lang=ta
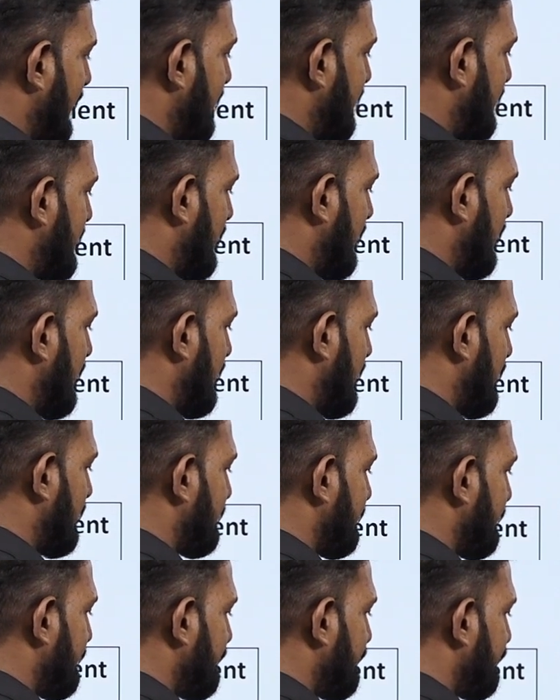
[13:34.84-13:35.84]

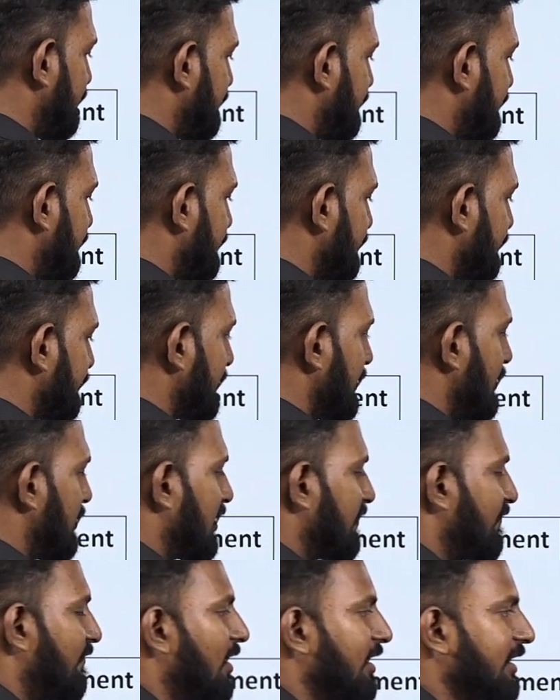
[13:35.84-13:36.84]
எட்டாயிரம்
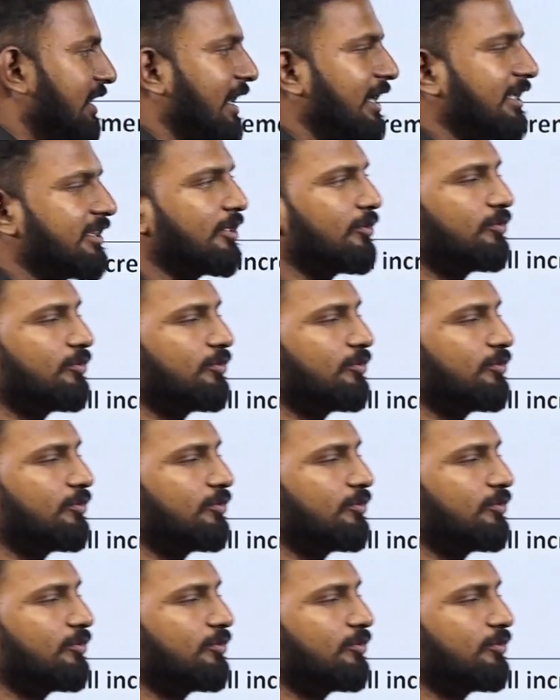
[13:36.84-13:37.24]
ஓகே ஃபார்ட்டி எயிட்